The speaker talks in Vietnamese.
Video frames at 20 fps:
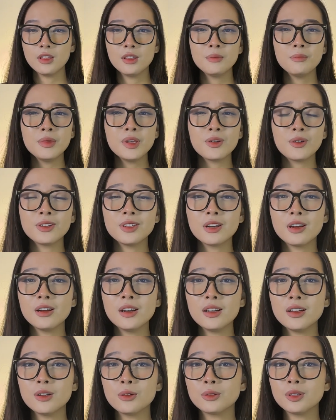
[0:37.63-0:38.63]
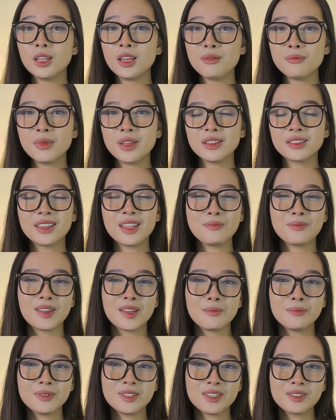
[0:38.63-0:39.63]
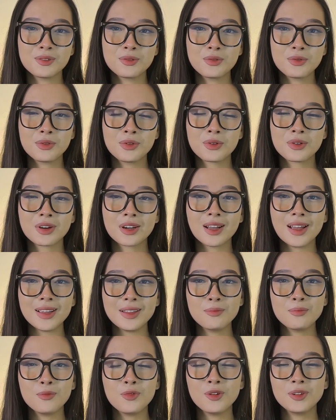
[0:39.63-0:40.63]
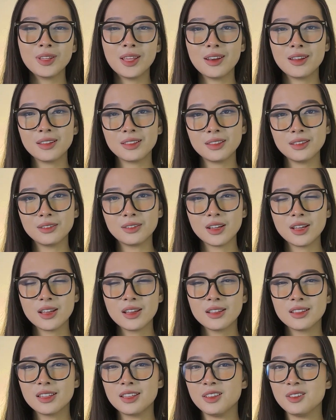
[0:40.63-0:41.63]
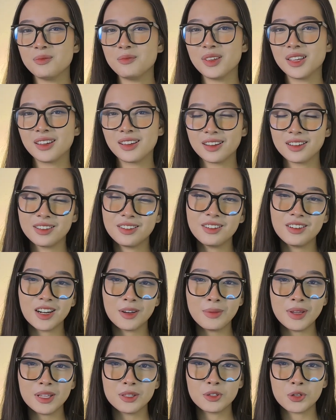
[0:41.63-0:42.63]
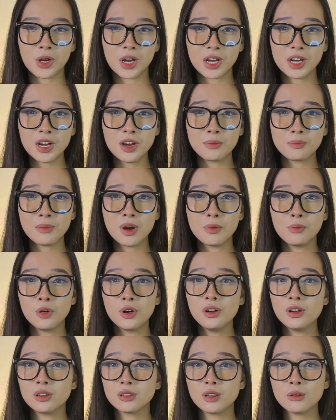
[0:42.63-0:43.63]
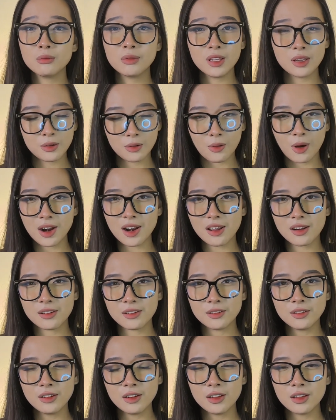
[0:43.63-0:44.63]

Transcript: Mình còn nhớ lần đầu tiên mình tìm kiếm trên Google cách mua tiền điện tử thì mình gần như đã bị choáng ngợp bởi một lượng thông tin quá là lớn.